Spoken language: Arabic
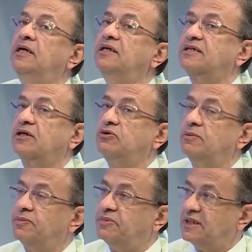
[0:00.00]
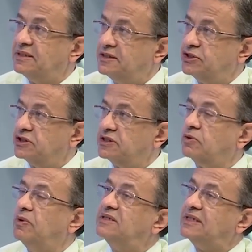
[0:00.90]
اذا كنت ما بتتغذيش غذاء
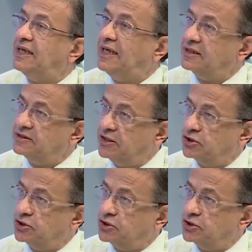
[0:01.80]
كويس هينعكس على